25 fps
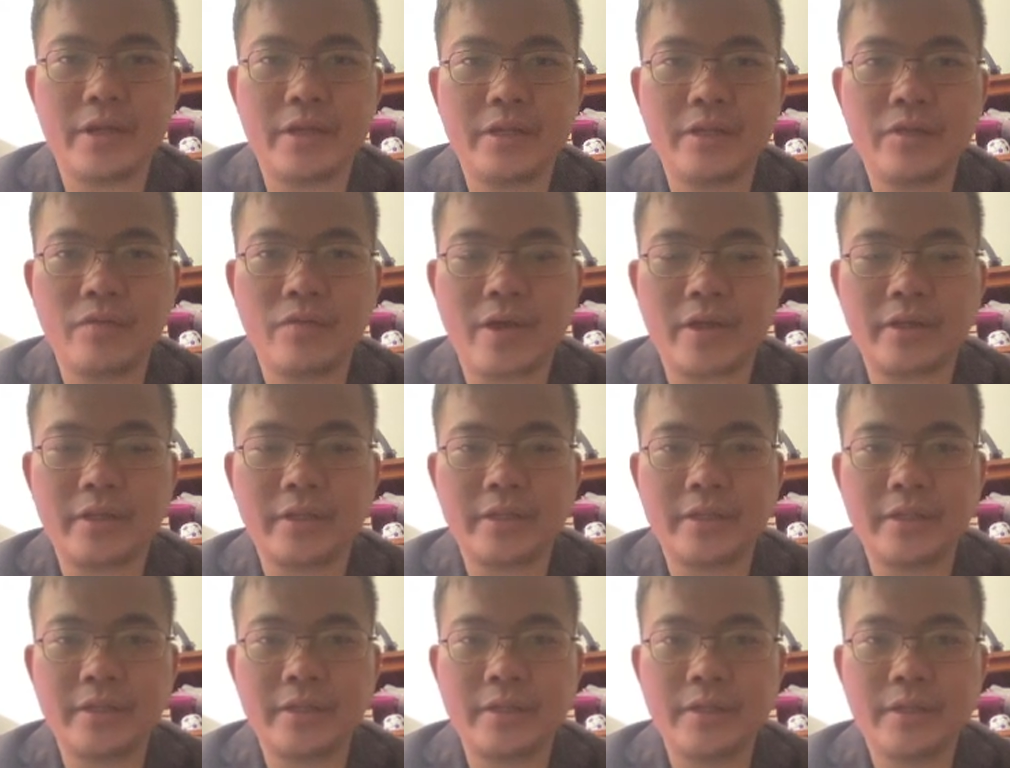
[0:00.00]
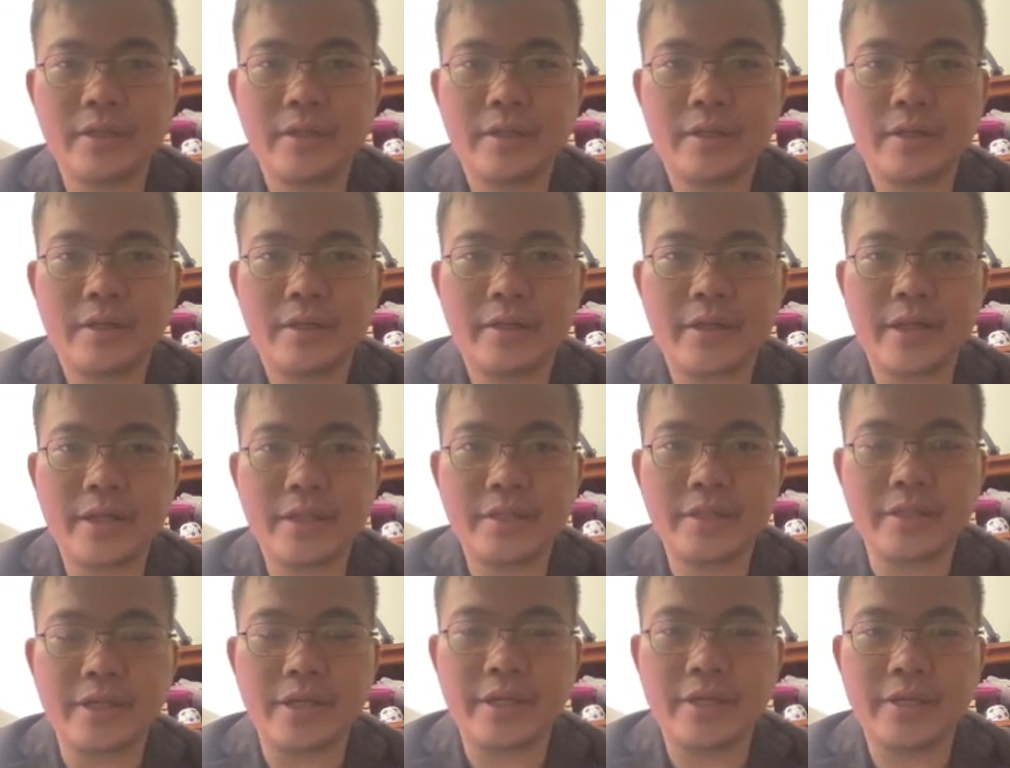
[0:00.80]
liên quan đến nghệ
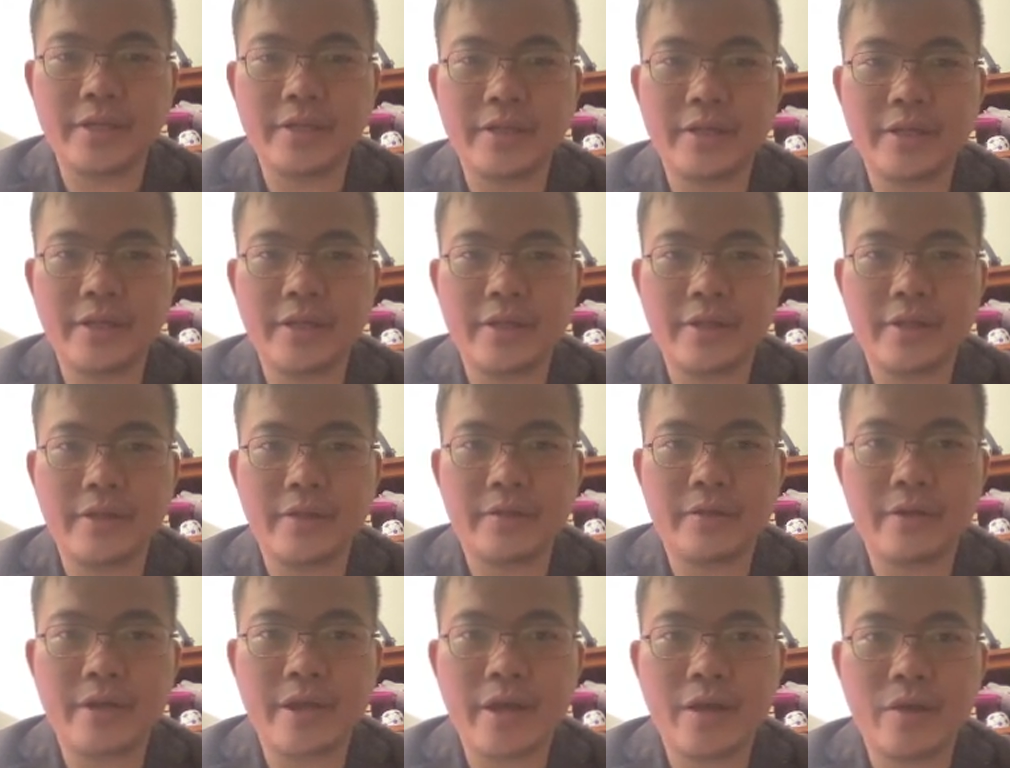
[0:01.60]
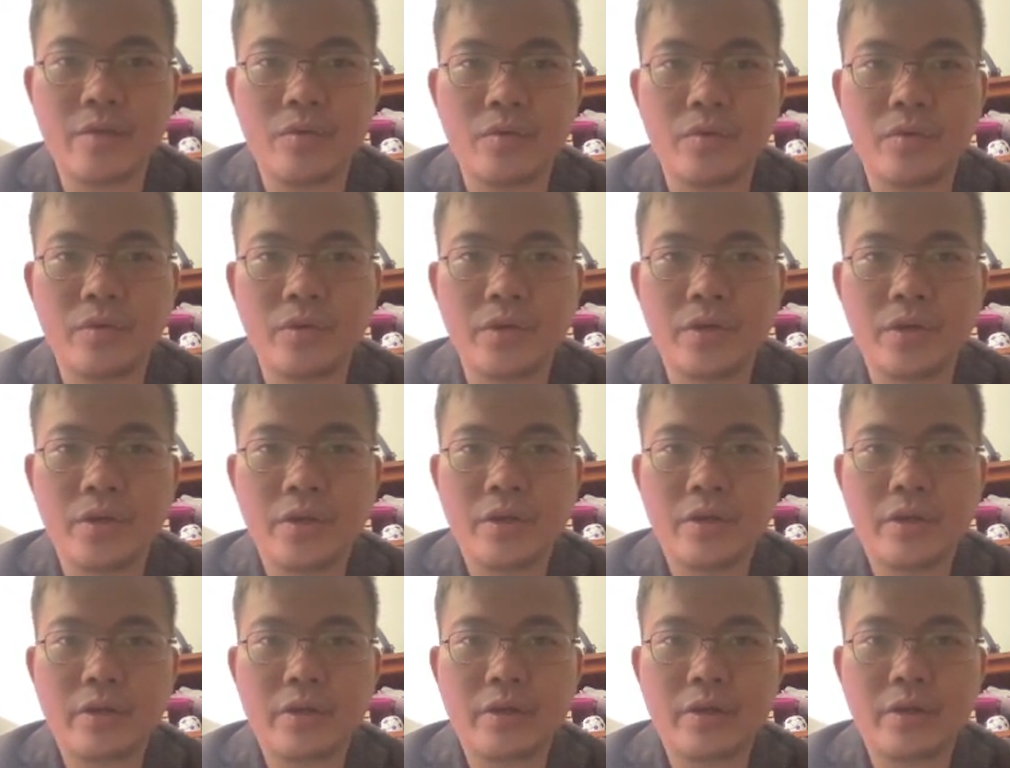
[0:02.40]
sĩ thì theo
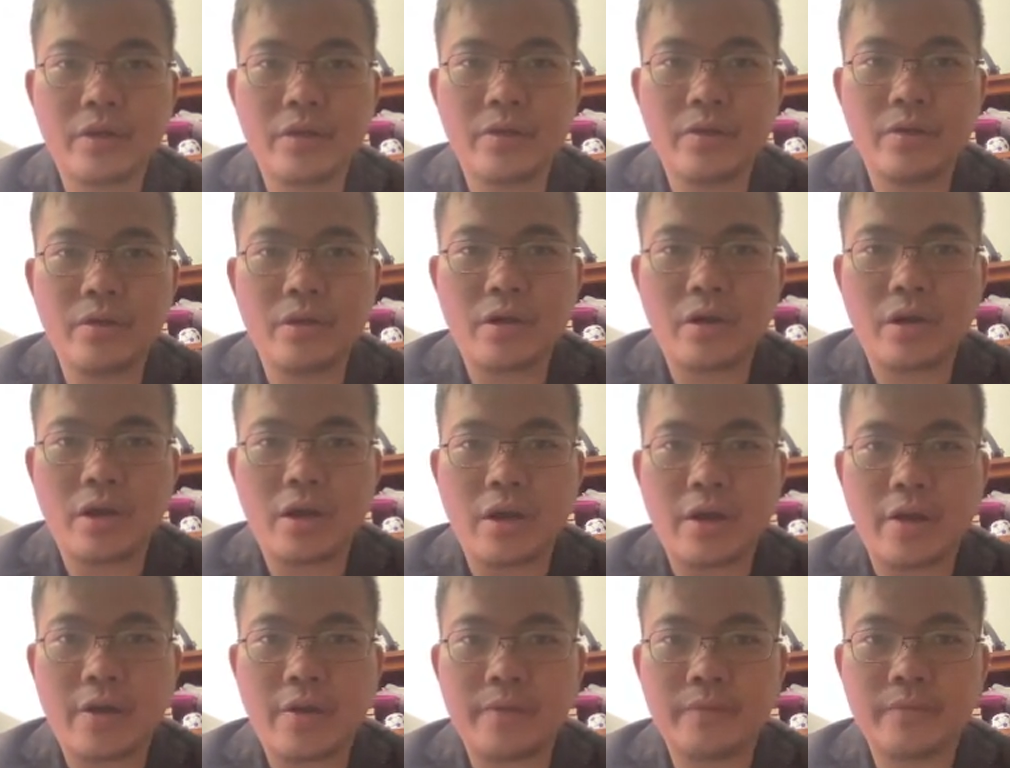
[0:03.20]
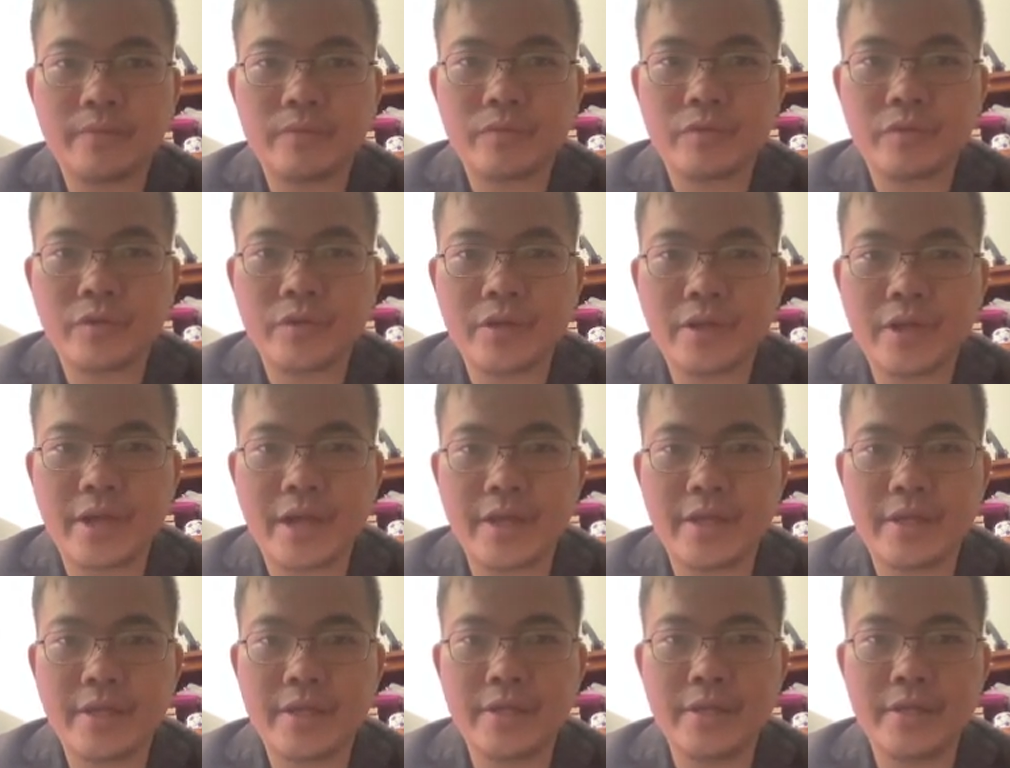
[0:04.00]
cái uh,
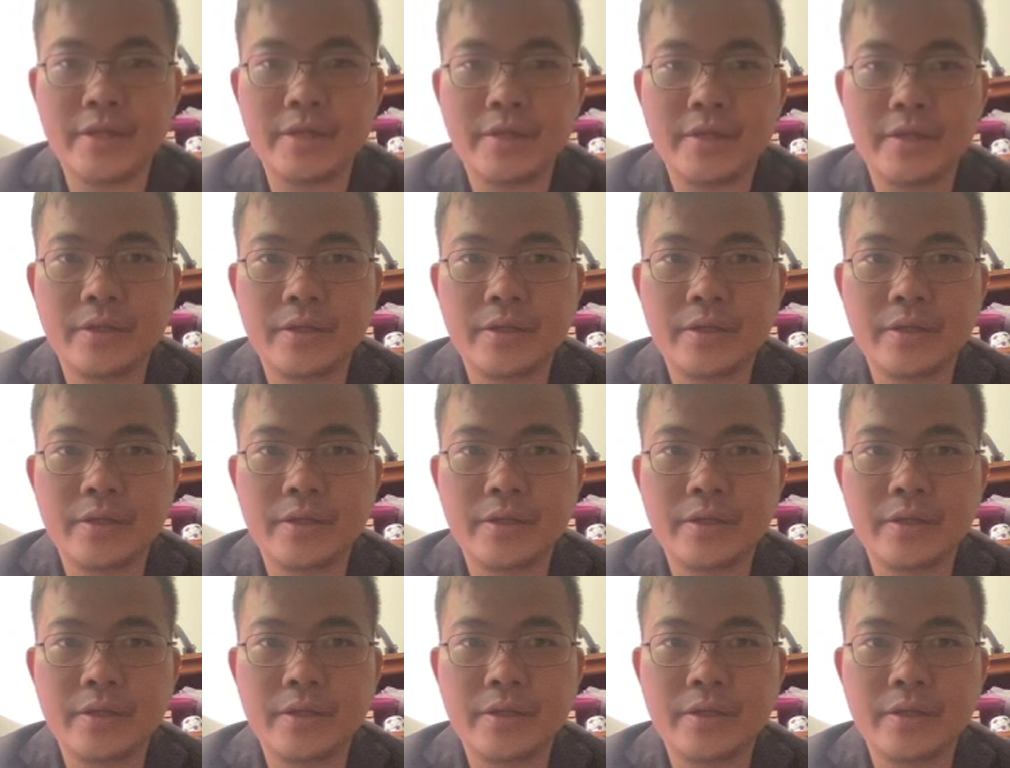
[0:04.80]
giấy